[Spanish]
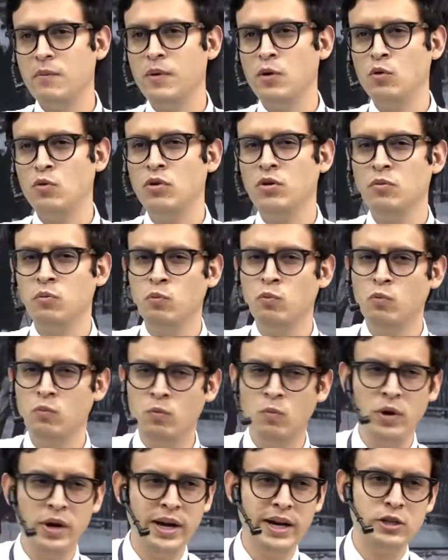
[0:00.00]
Perú es
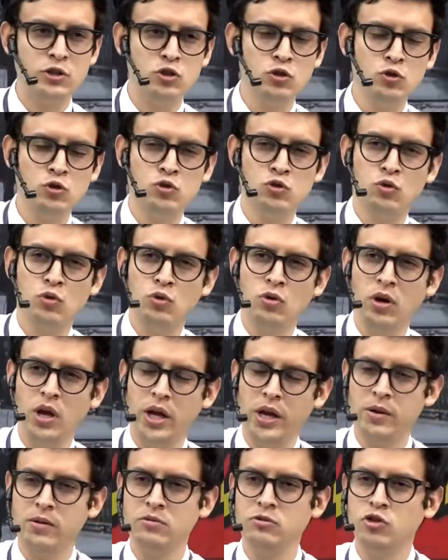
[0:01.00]
muy gracioso, ¿no?
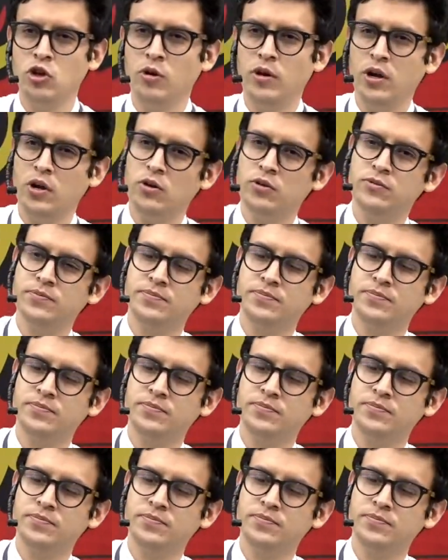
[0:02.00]
vamos a verlo.